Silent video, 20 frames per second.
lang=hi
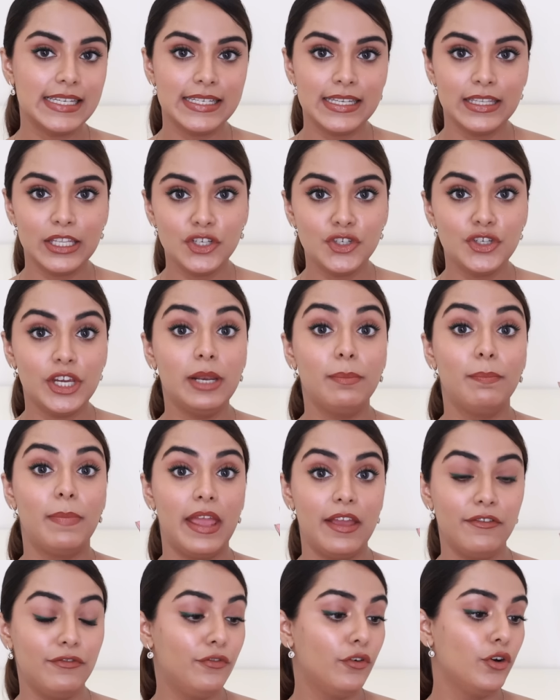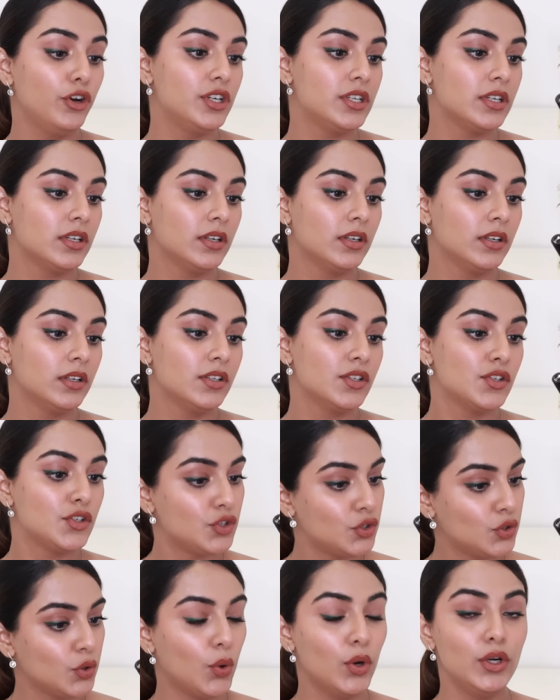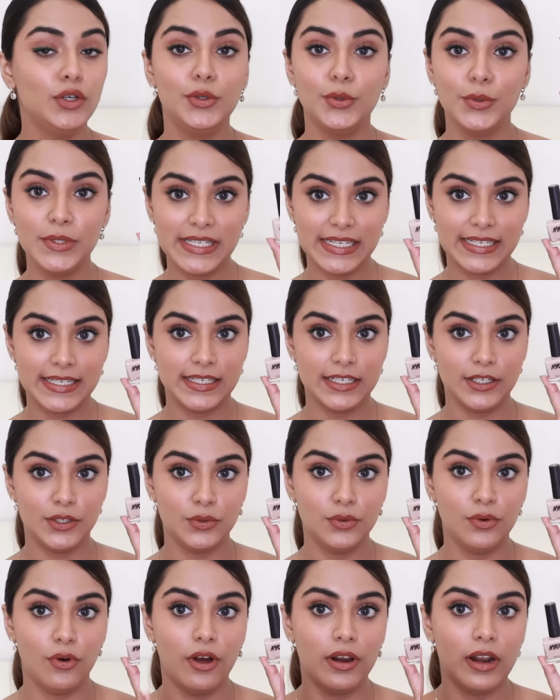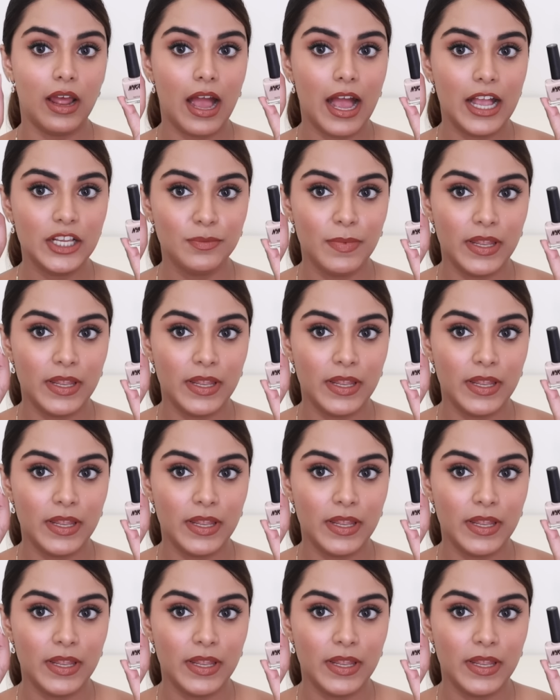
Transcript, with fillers: इज इन द शेड बेफुट स्ट्रोल 262 और आज